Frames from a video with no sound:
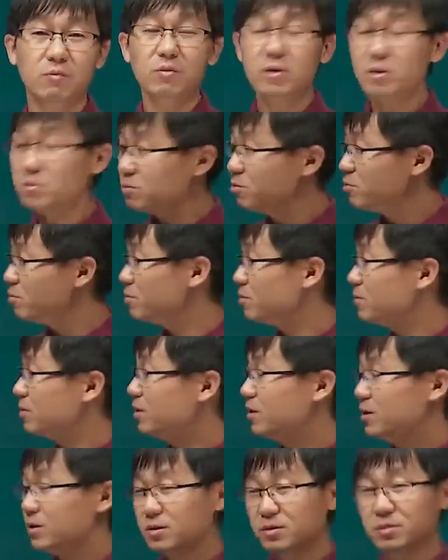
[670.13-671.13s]
为什么我们
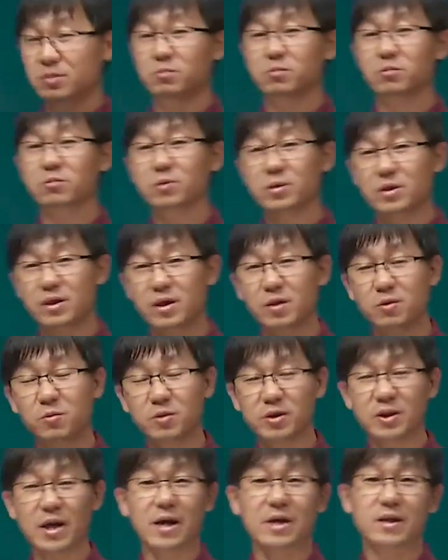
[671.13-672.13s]
这么多年
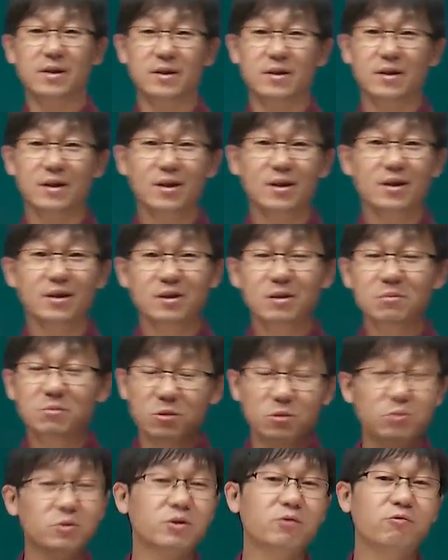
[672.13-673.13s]
会产生这
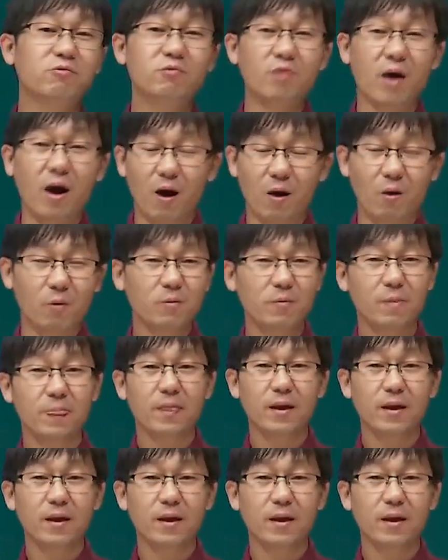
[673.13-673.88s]
么多的富豪？